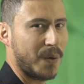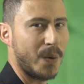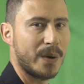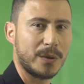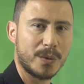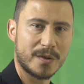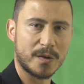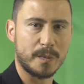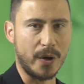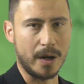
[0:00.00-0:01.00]
Com recursos
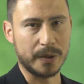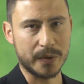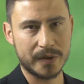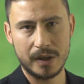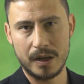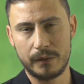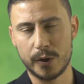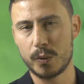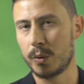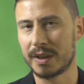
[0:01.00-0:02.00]
próprios,
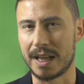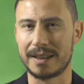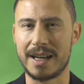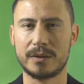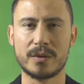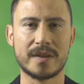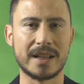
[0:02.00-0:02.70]
foram contratados